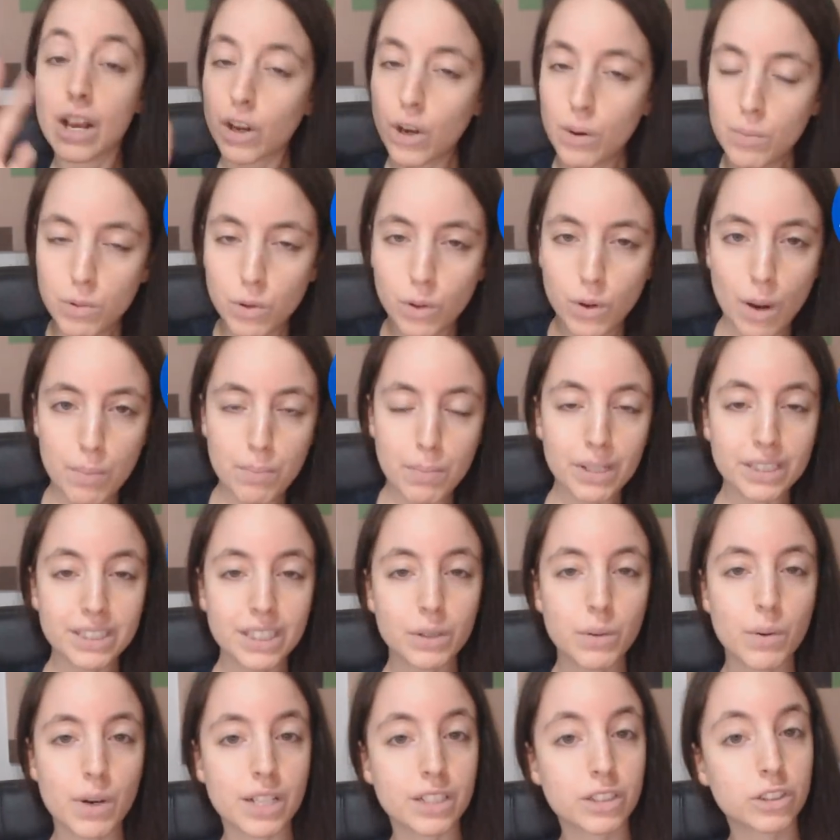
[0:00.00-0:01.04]
Comunque, a
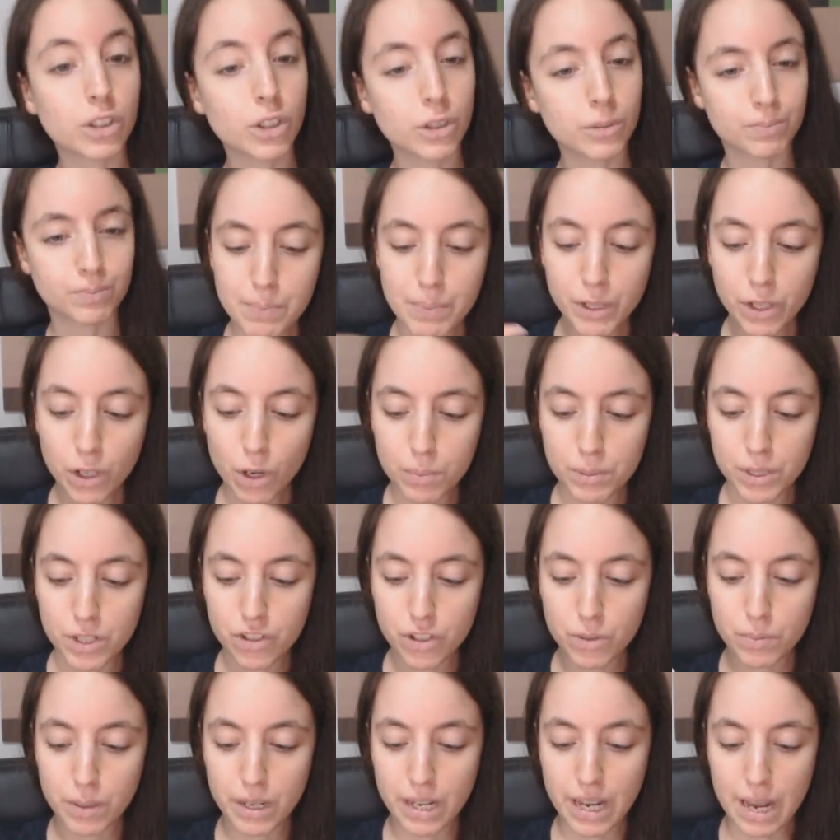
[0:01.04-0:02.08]
parte questo, il piccolo
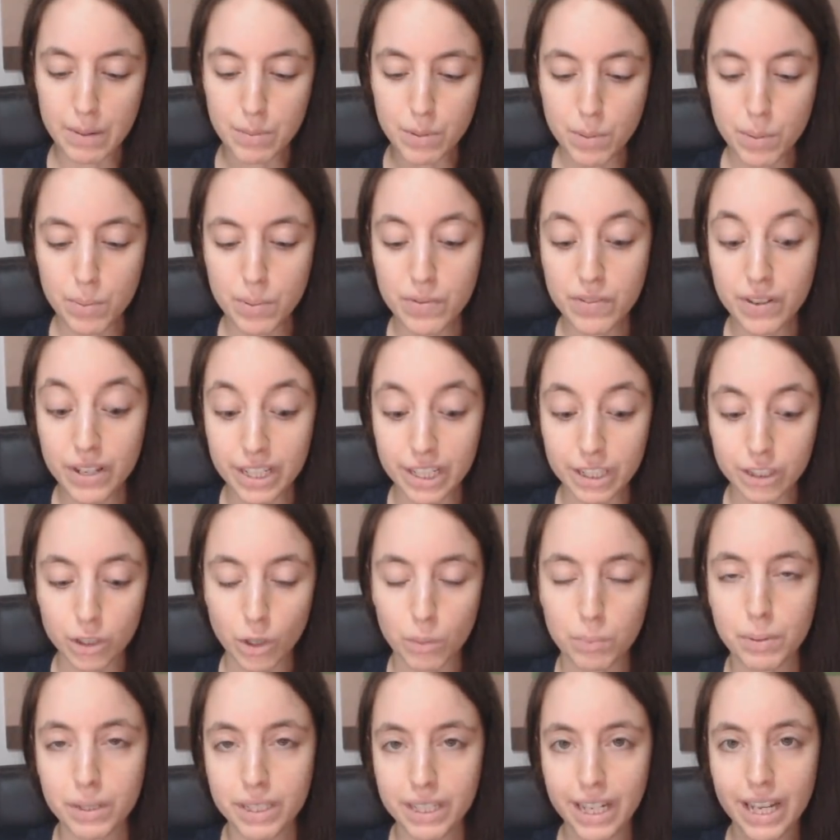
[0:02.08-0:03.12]
principe è il mio
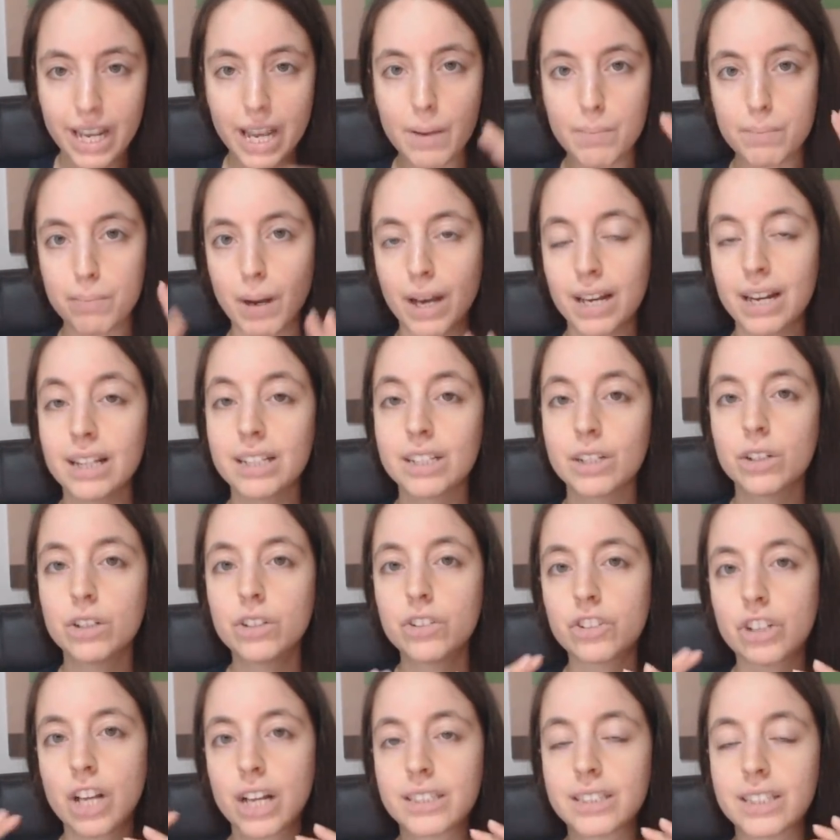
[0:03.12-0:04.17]
preferito perché parla di
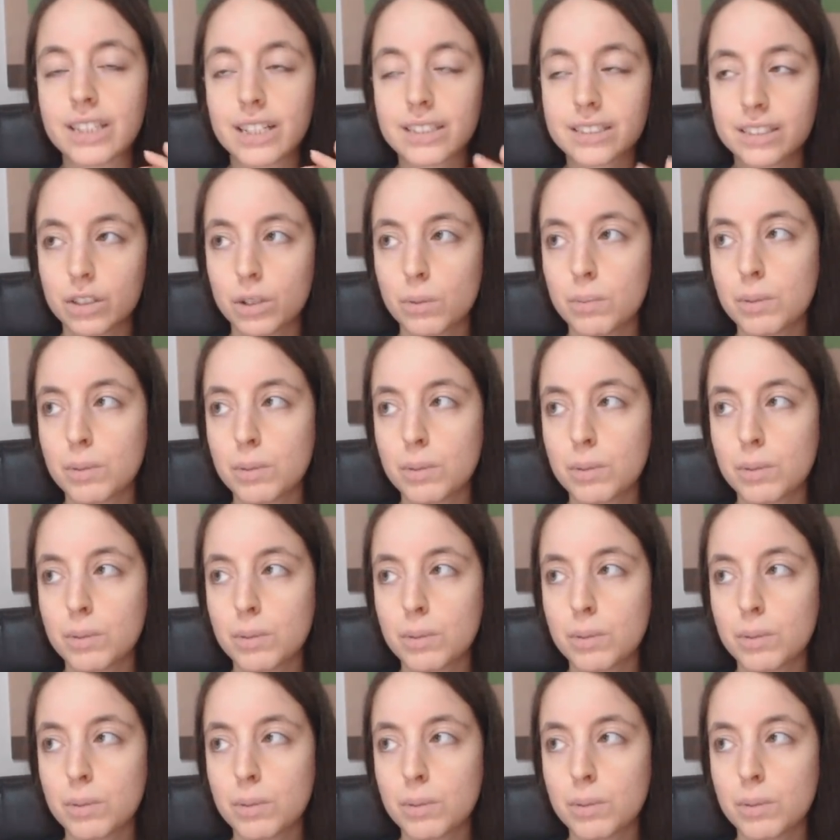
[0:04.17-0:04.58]
concetti che